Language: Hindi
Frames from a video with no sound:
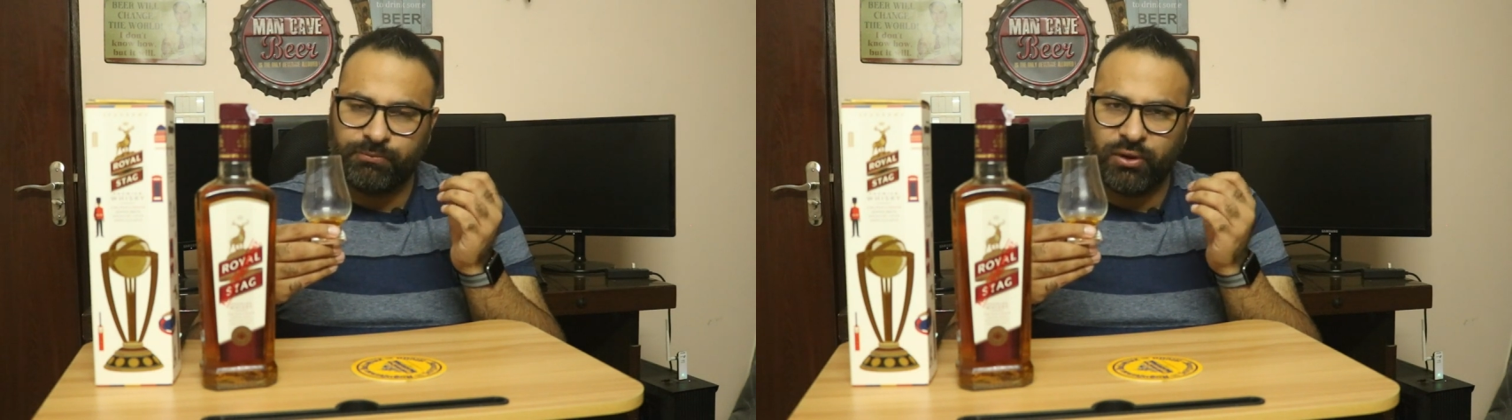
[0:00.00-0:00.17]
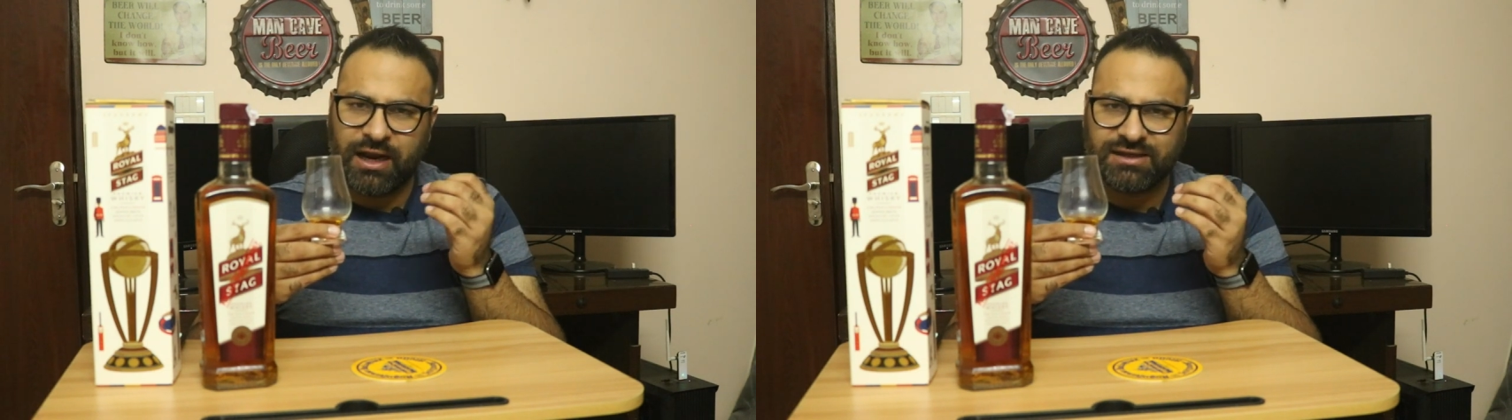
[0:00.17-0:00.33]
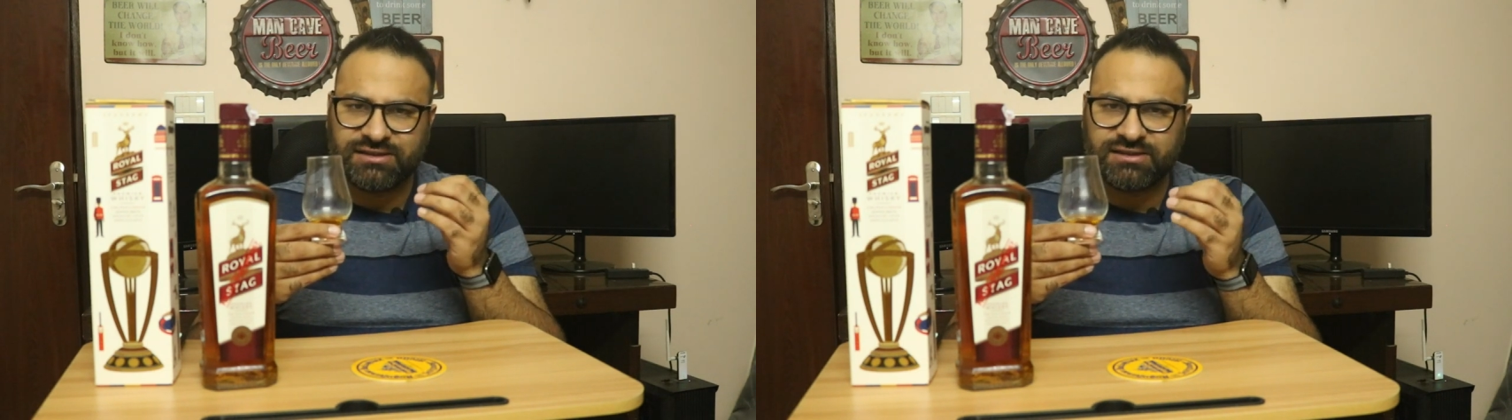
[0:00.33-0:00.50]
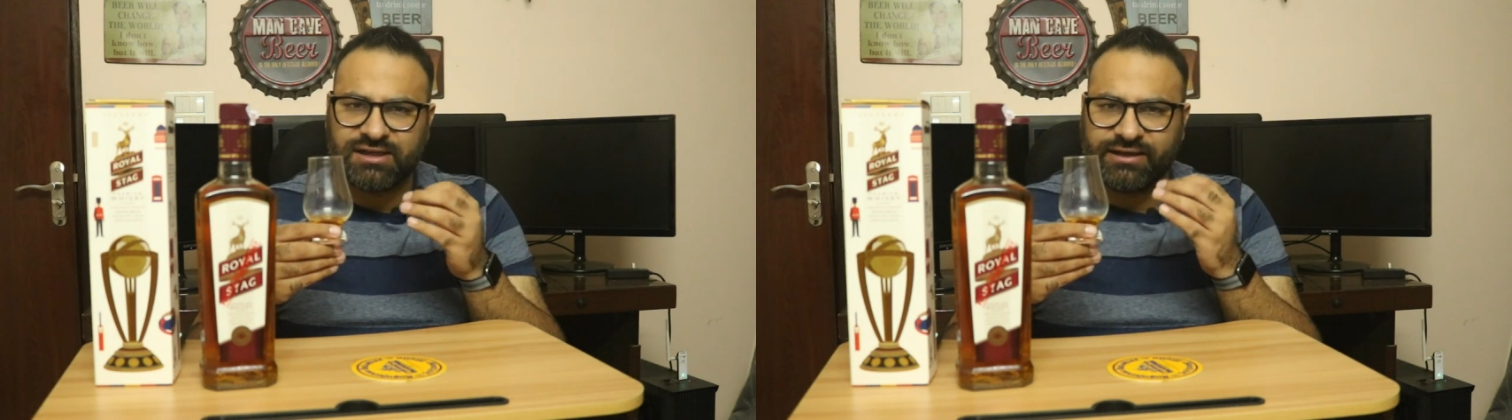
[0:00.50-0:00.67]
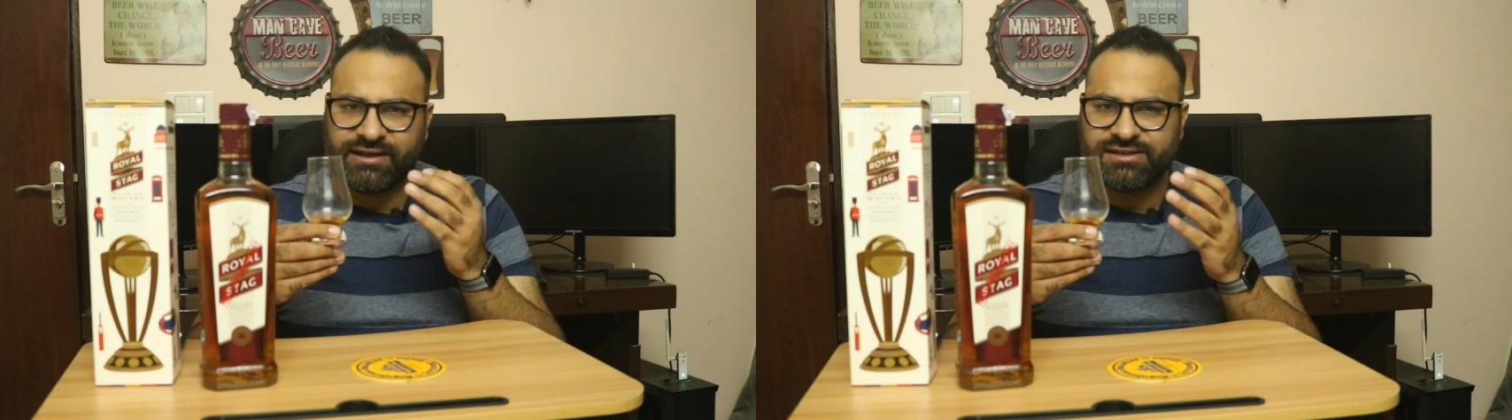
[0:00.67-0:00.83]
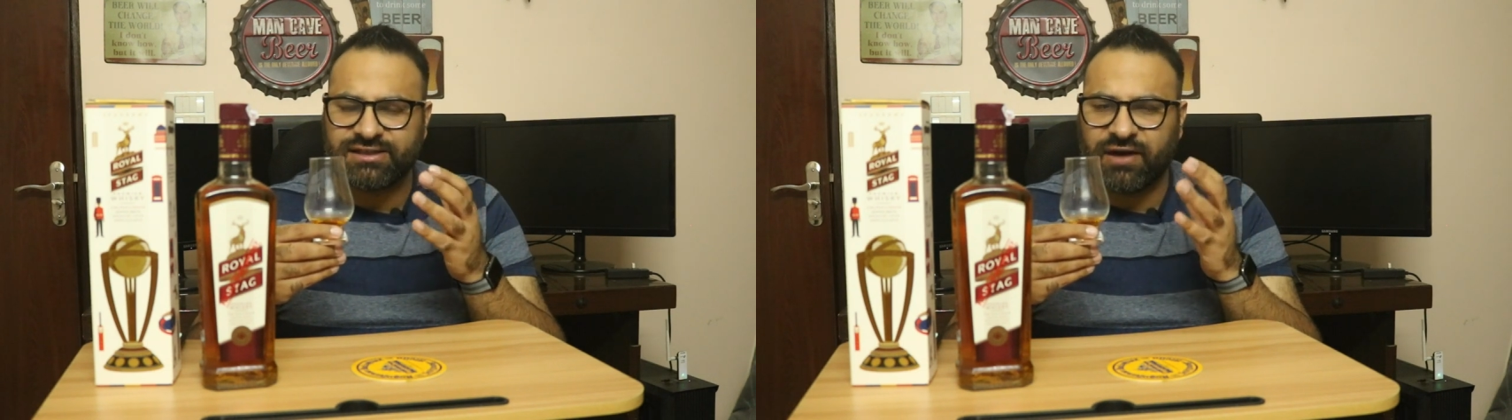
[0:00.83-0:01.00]
मोलासिस का
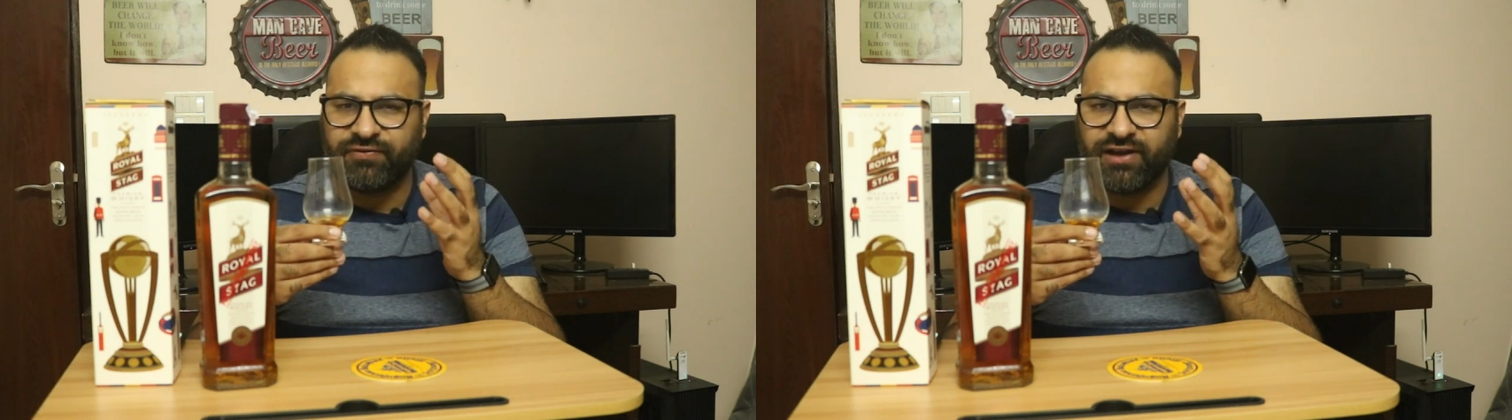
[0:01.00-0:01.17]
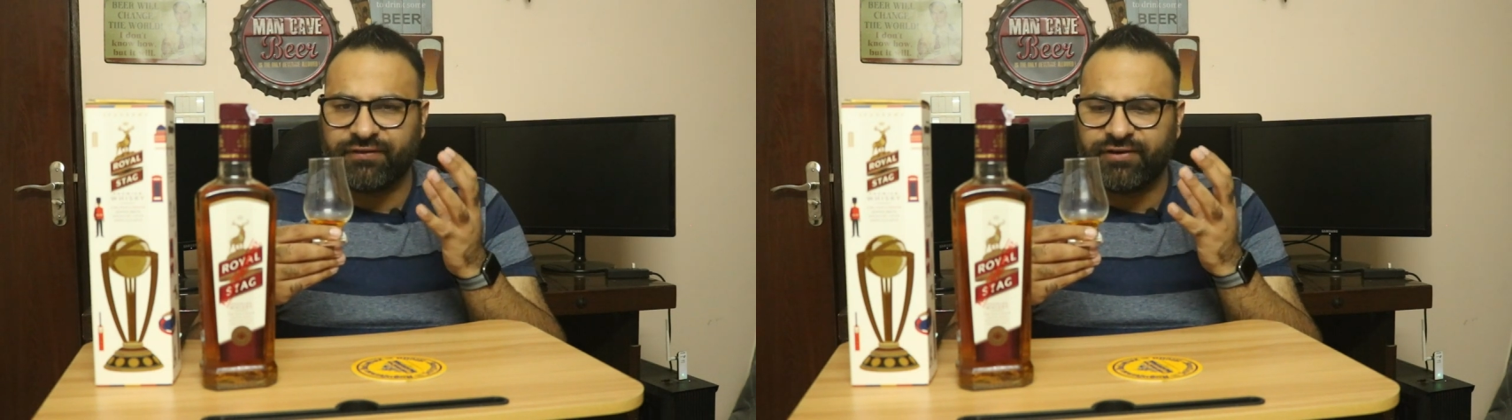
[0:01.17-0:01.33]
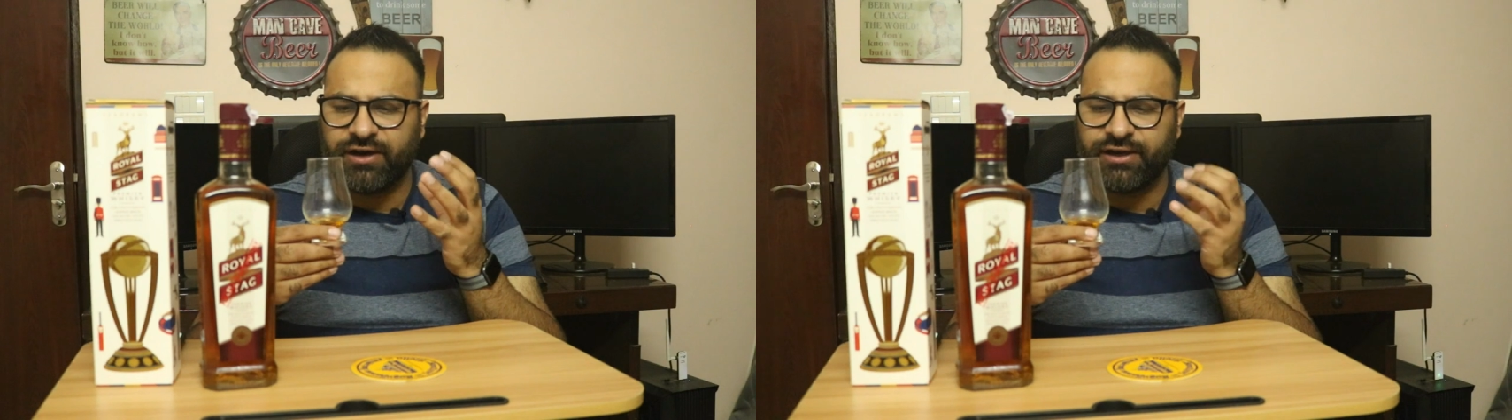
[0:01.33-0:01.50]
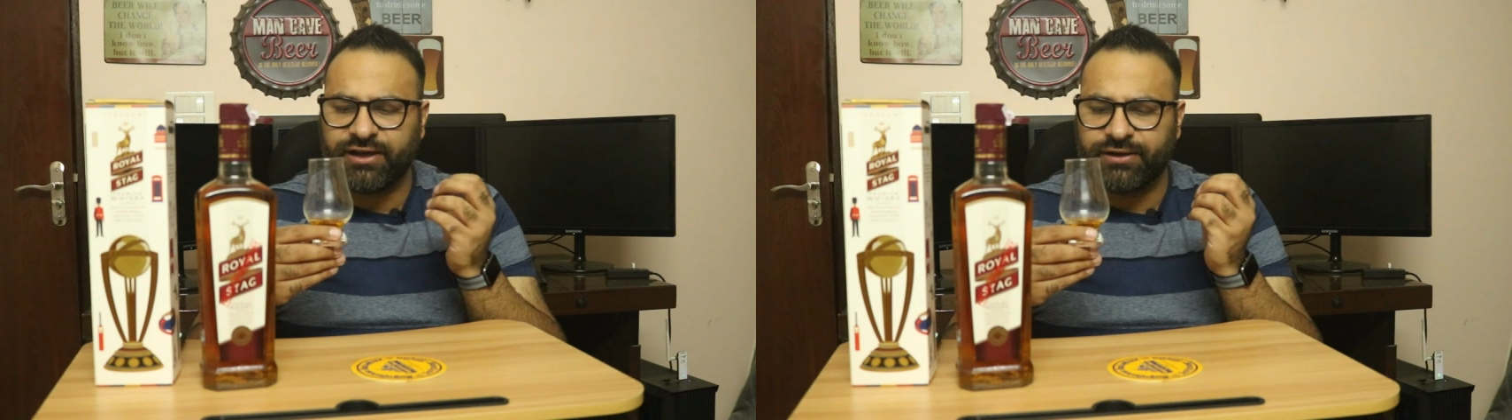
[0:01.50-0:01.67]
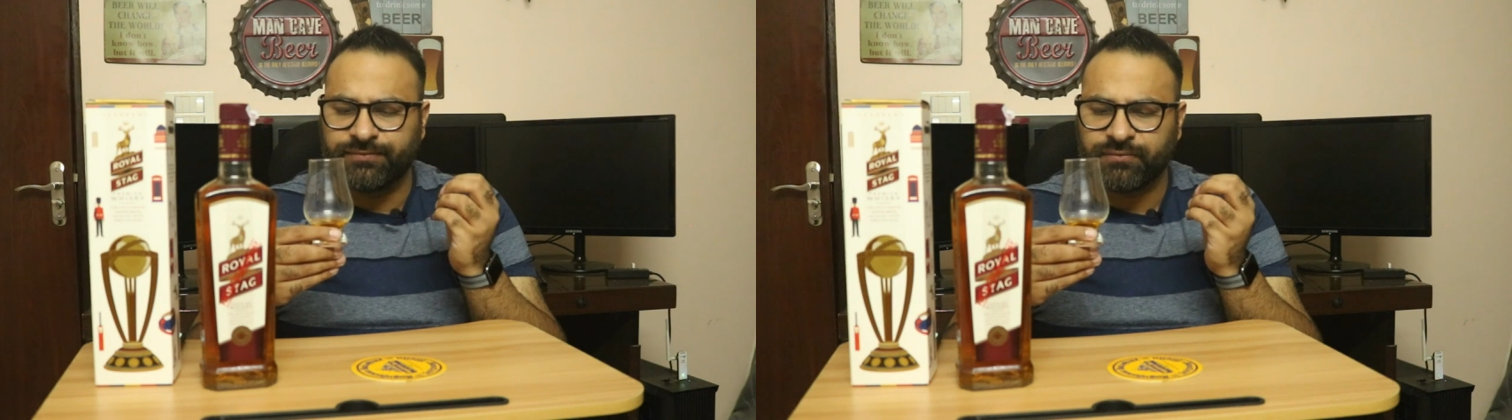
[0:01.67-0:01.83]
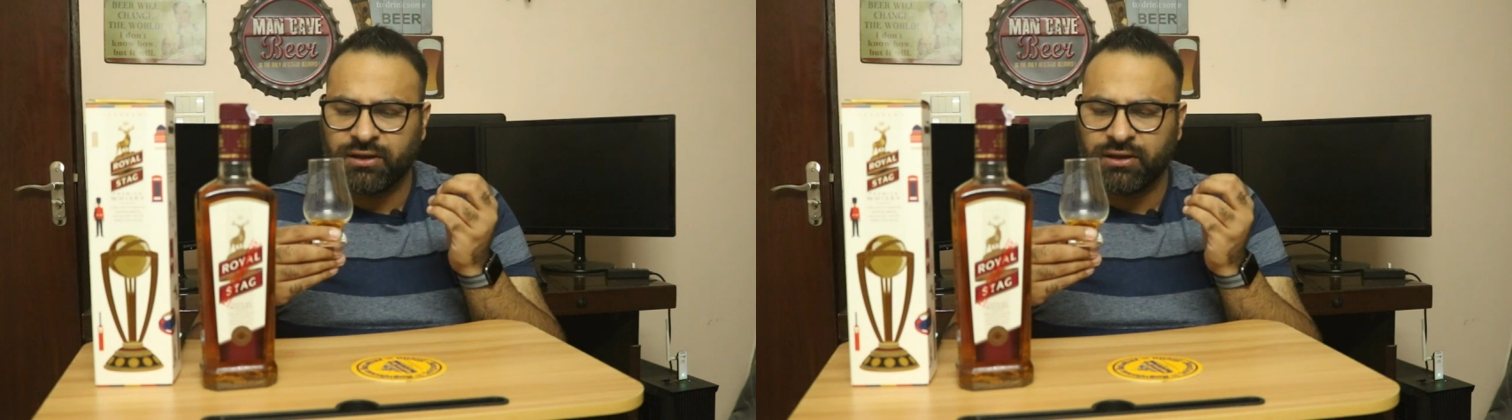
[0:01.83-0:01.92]
टेस्ट काफ़ी एविडेंट है